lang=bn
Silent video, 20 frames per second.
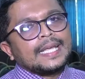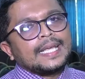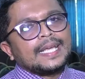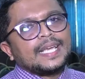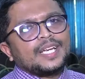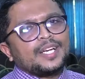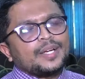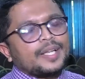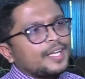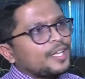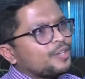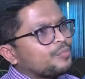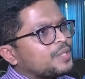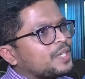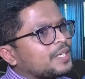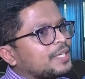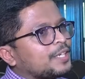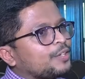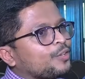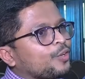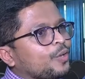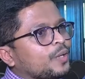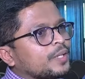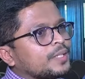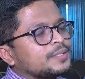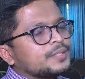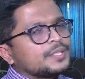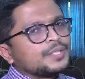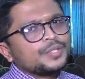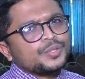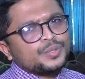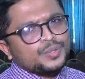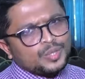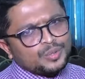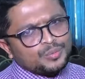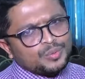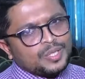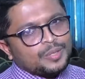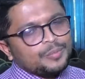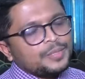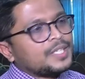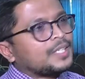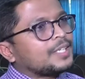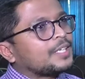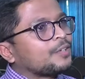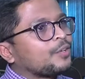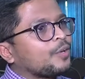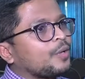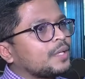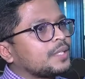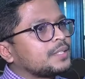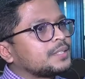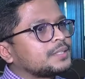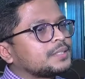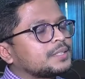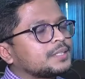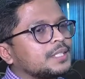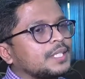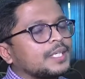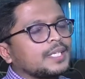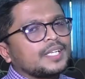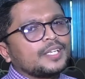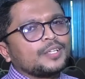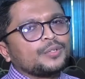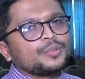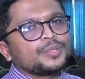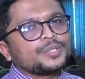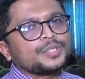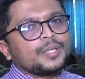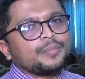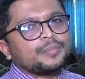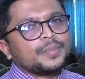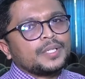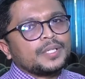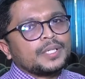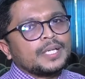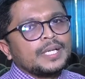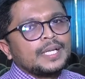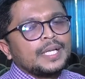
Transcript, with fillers: এখানে ঢাকা মেডিকেল কলেজ সলিমুল্লাহ মেডিকেল কলেজ এখানে হচ্ছে আপনার